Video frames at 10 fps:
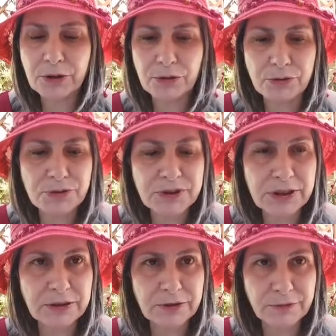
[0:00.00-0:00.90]

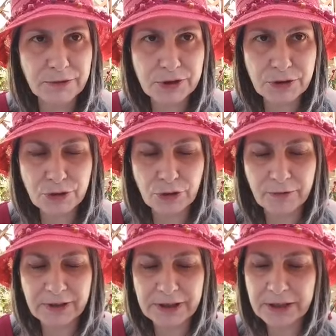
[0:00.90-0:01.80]
nonostante fosse
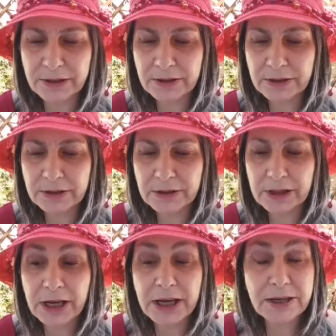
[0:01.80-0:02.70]
giovane
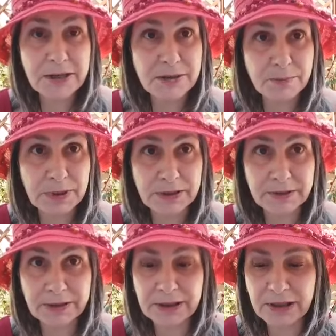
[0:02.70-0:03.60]
e
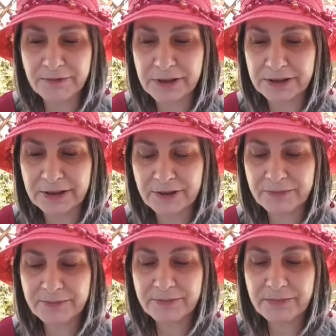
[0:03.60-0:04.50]
inesperta della vita.
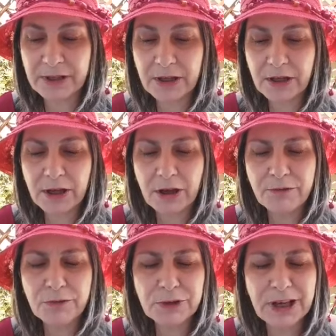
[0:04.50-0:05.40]

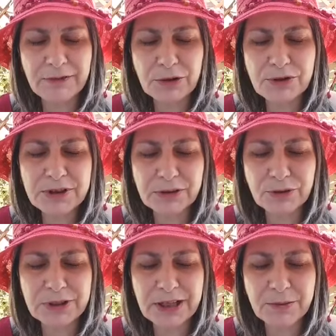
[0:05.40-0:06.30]
Fiutava lo
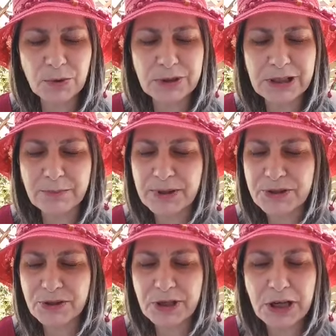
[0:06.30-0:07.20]
stato d'animo delle
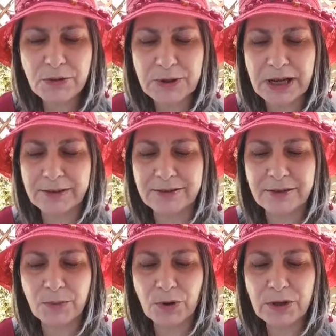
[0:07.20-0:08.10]
persone in un
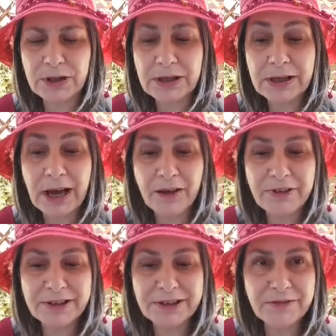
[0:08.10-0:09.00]
attimo,
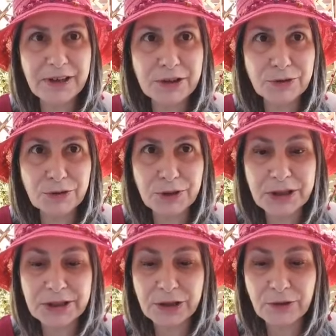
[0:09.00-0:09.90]
avvertiva gli
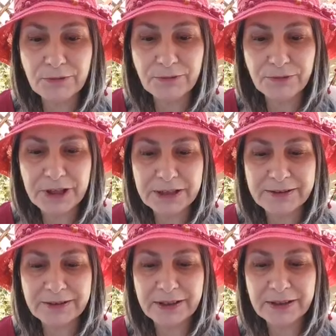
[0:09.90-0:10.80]
odori dei
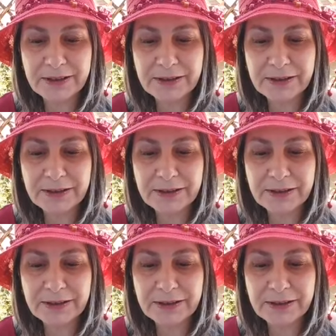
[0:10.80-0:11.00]
conflitti